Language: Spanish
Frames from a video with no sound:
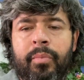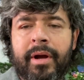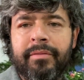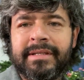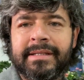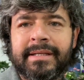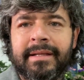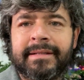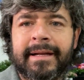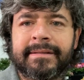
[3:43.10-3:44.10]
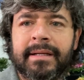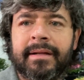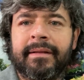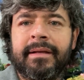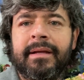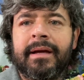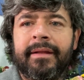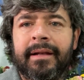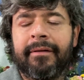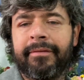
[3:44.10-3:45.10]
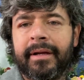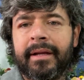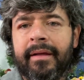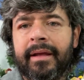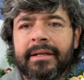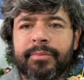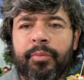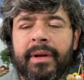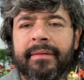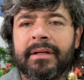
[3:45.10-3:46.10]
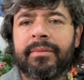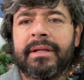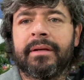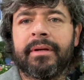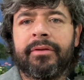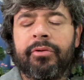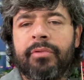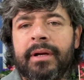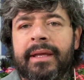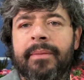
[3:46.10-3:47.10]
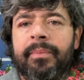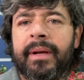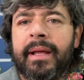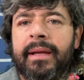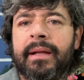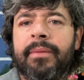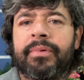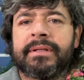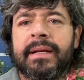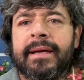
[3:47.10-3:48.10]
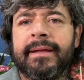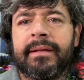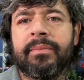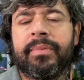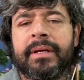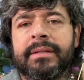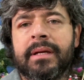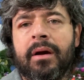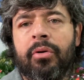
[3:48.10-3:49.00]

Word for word: Bueno, este es el tercer día de la feria de Expo Plantas 2021 aquí en Pereira y pues ya la gente empieza